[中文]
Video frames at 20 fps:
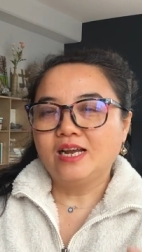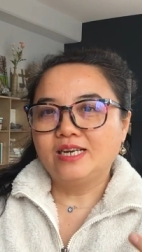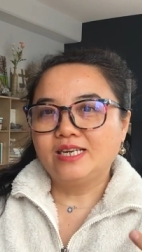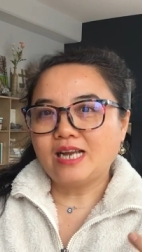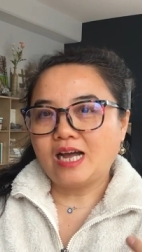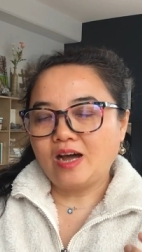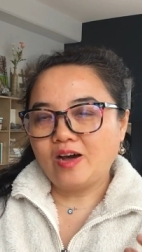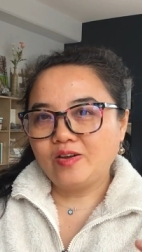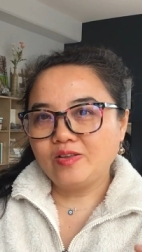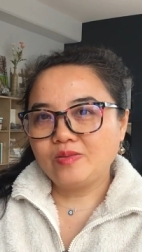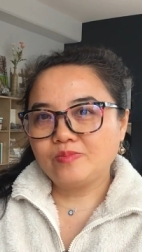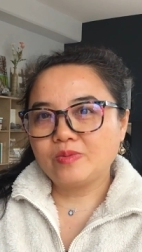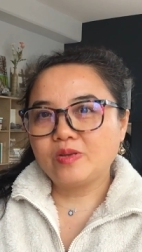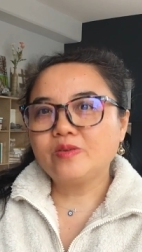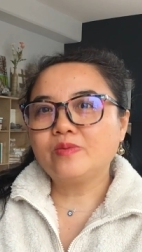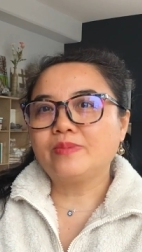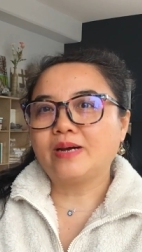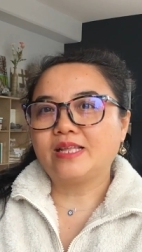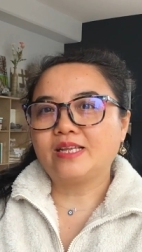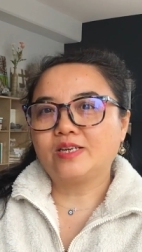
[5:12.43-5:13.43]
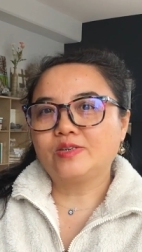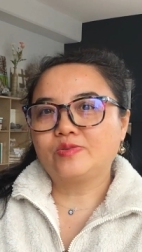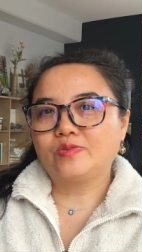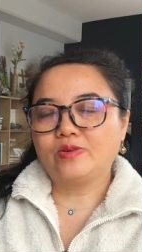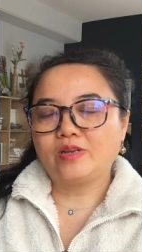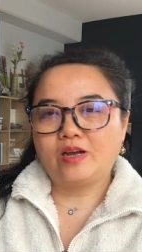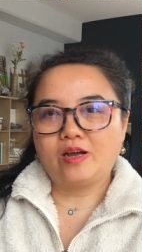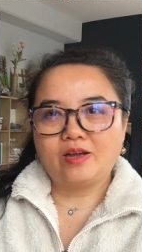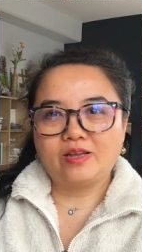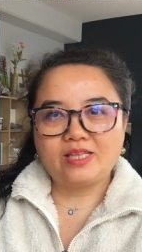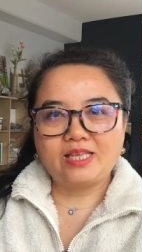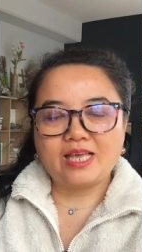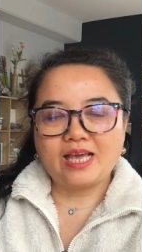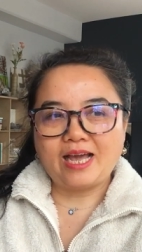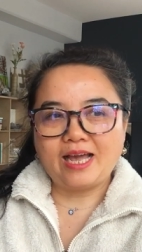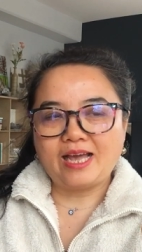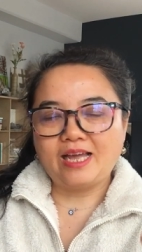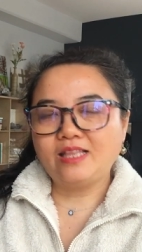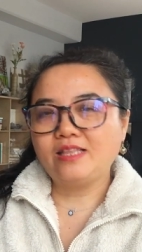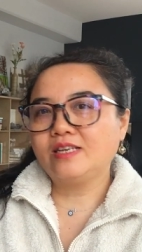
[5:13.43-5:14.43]
然后你没有把它处理好，你
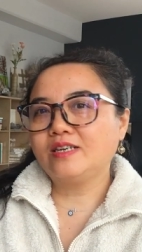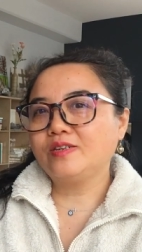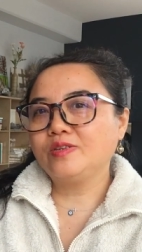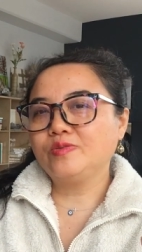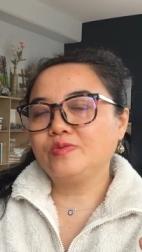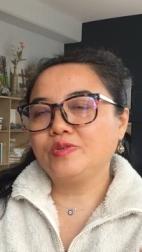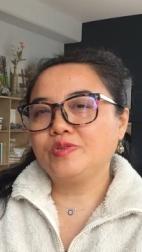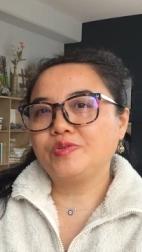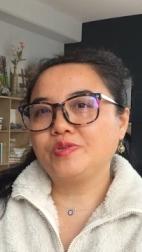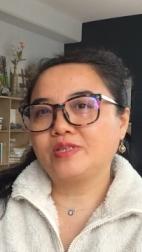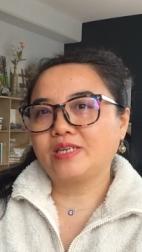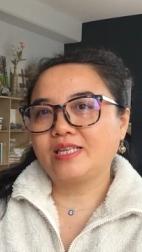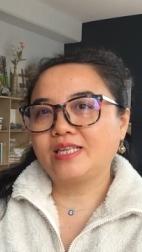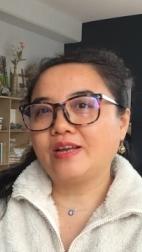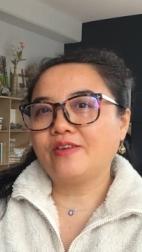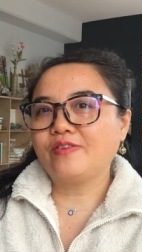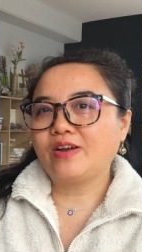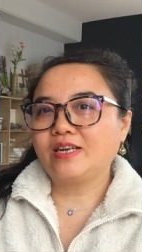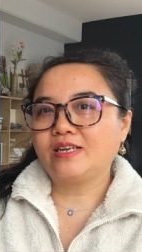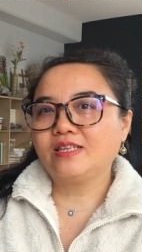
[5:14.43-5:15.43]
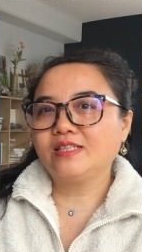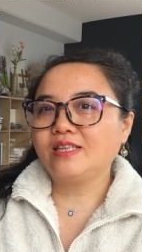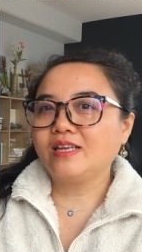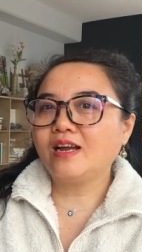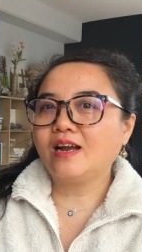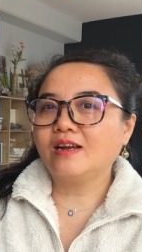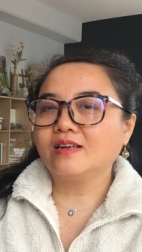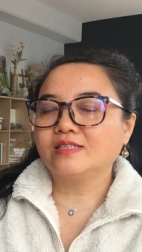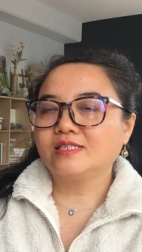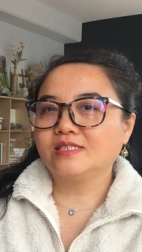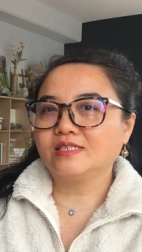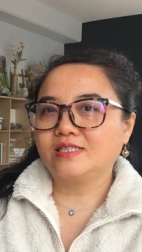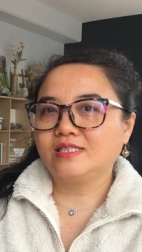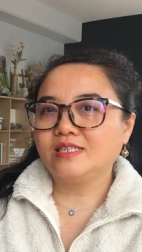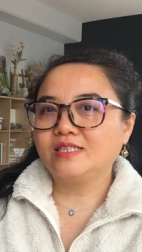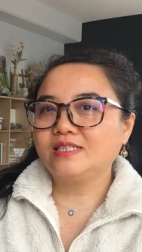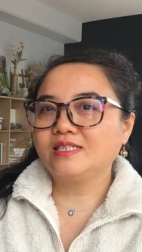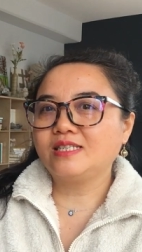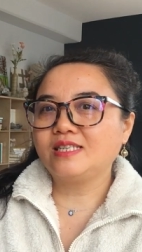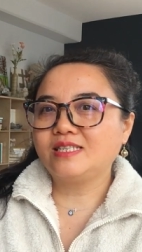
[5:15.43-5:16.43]
还能允许它再发生第二次，
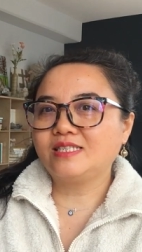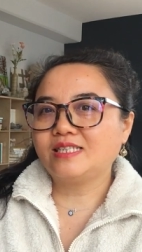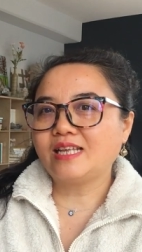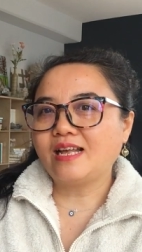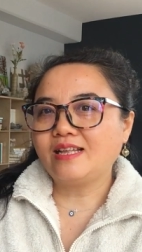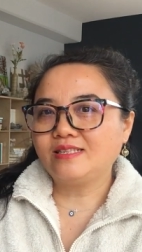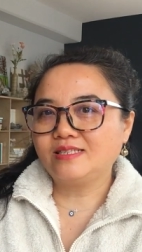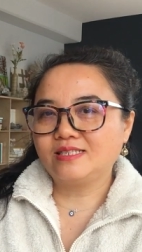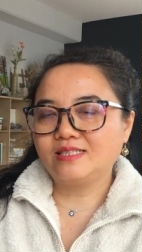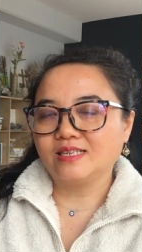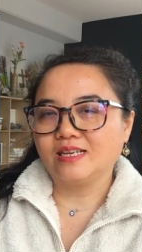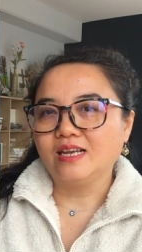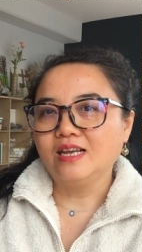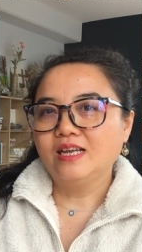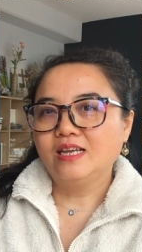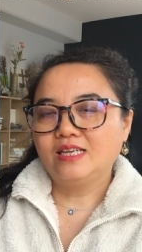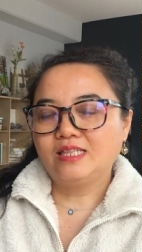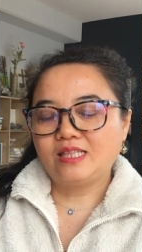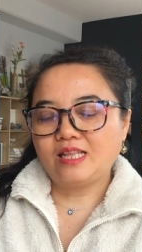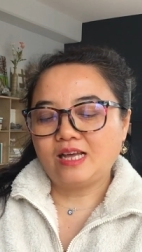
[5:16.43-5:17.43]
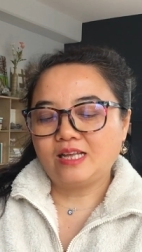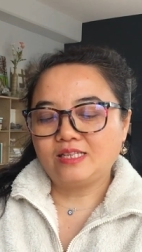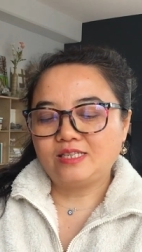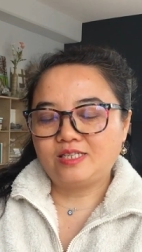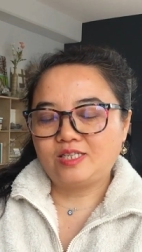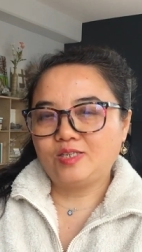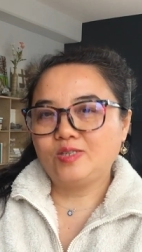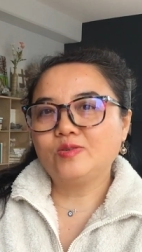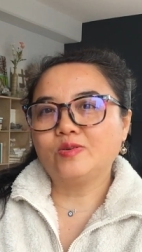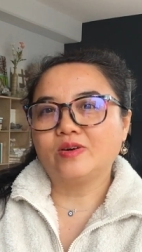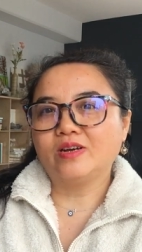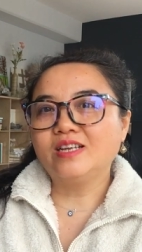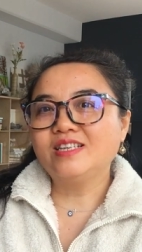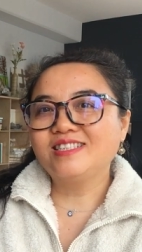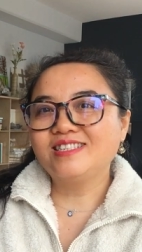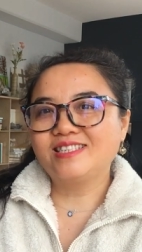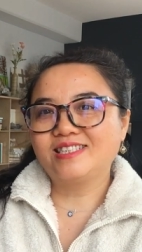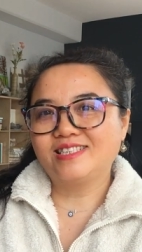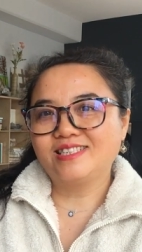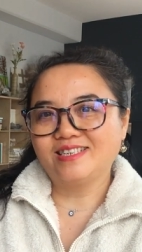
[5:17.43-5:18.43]
甚至第三次，那只有
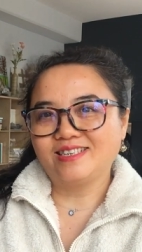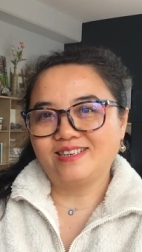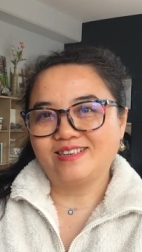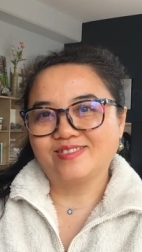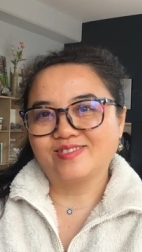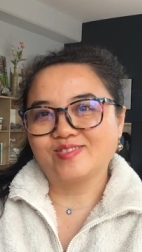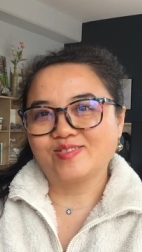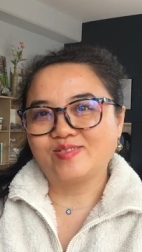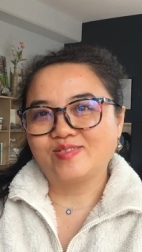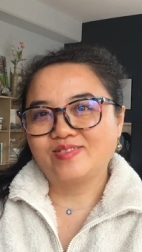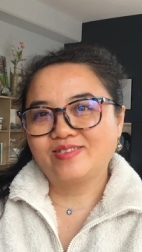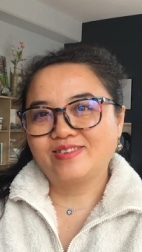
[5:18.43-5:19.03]
n 次了，就